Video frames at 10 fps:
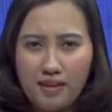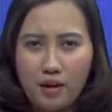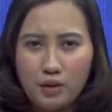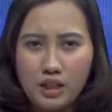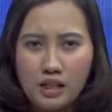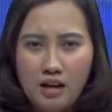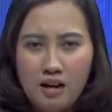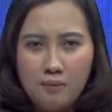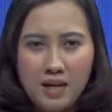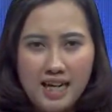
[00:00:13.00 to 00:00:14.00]
tahun.
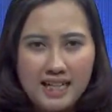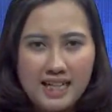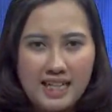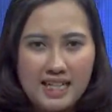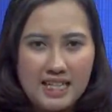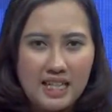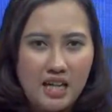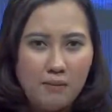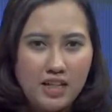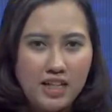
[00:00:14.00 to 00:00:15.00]
Bahkan
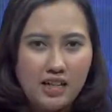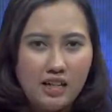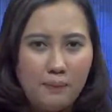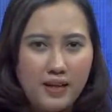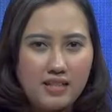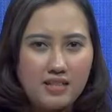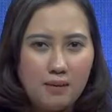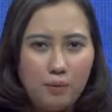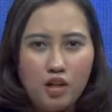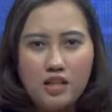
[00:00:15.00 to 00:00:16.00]
saat diamankan dan
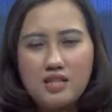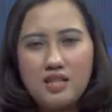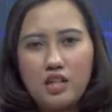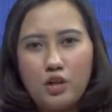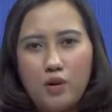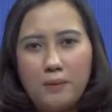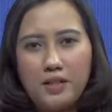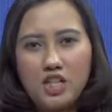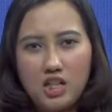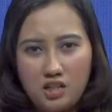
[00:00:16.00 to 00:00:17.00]
diperiksa polisi di
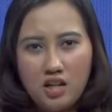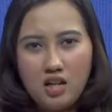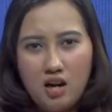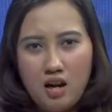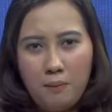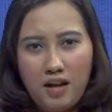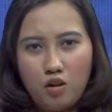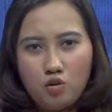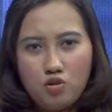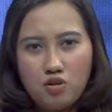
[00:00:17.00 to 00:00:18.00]
ruang penyidik,
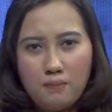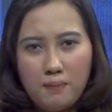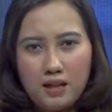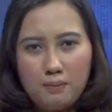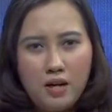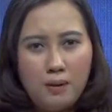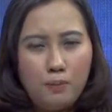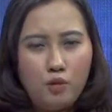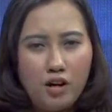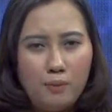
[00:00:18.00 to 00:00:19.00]
pelaku sempat
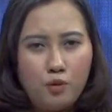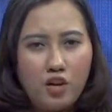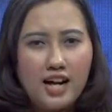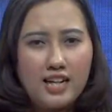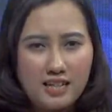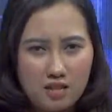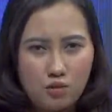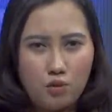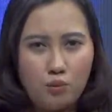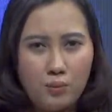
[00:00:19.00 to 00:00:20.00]
berpura-pura
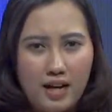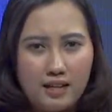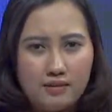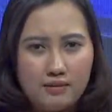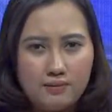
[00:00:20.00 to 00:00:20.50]
kesurupan.